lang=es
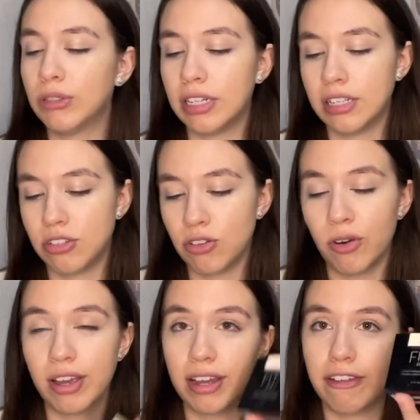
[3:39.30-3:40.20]

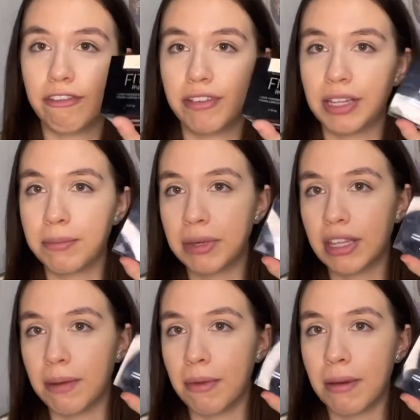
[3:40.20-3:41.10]
utilizo el Fit Me
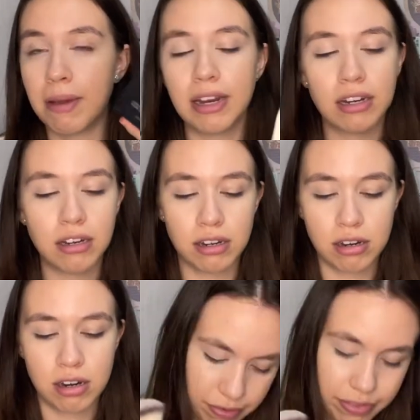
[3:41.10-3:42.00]
de Maybelline.
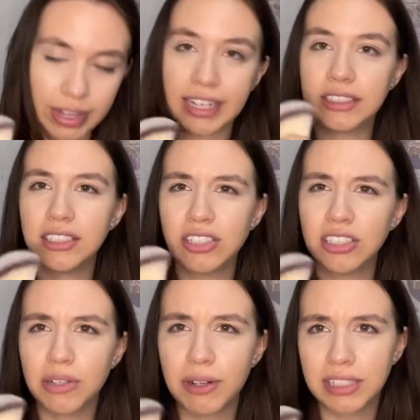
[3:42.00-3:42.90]
De este sí no
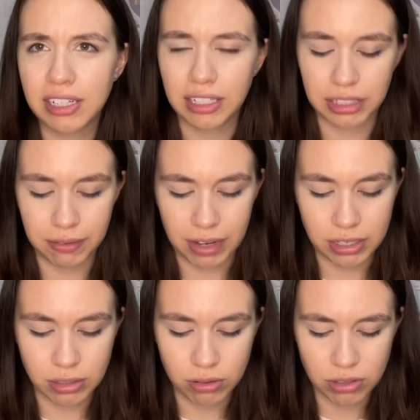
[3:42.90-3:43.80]
tengo
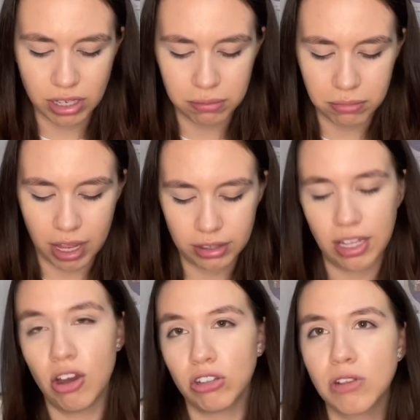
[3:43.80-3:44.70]
alternativas. O sea,
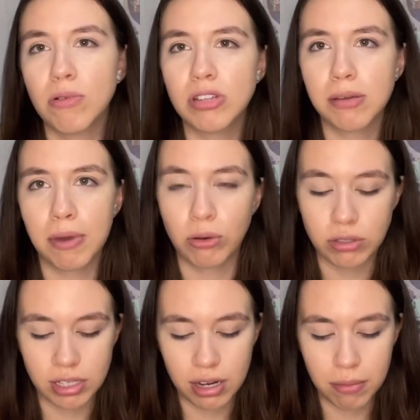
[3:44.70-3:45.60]
tengo otros polvos que me
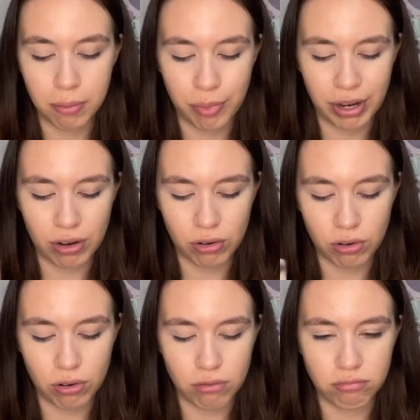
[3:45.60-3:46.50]
gustan,
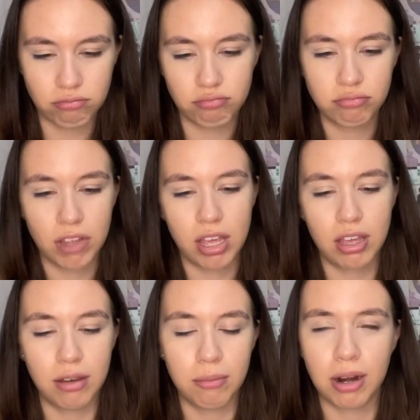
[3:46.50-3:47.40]
pero
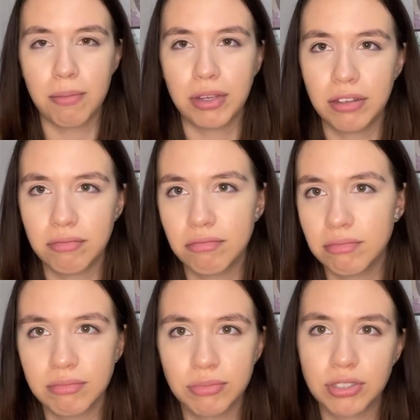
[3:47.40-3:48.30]
para mí,
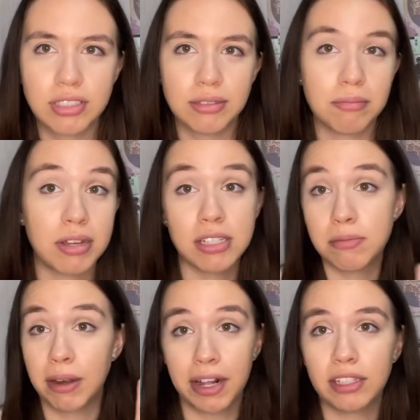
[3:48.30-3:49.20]
pues es
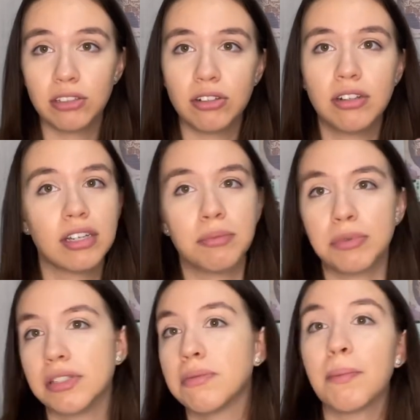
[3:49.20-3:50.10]
barato y
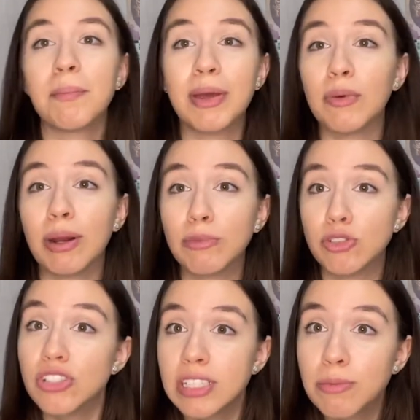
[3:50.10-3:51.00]
pues me dura
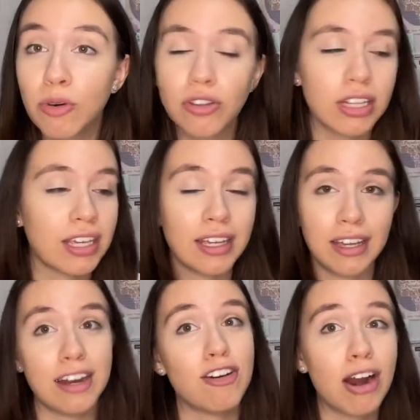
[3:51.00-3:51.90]
muchísimo de
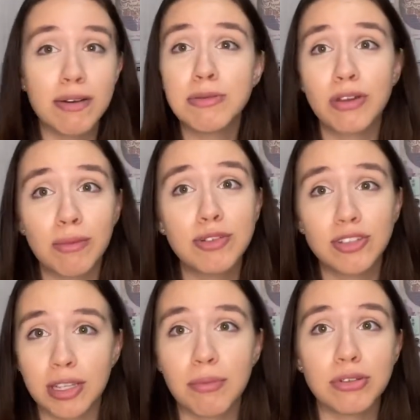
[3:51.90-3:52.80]
que no nada más me dura mucho
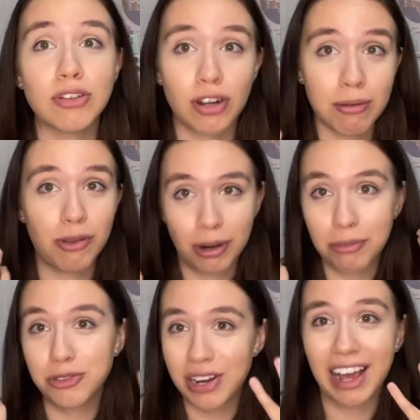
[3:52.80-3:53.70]
tiempo sino que me dura
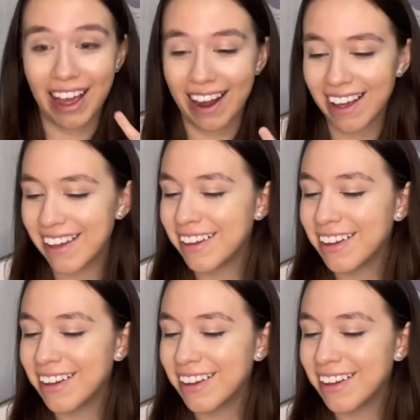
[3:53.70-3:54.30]
mucho en la cara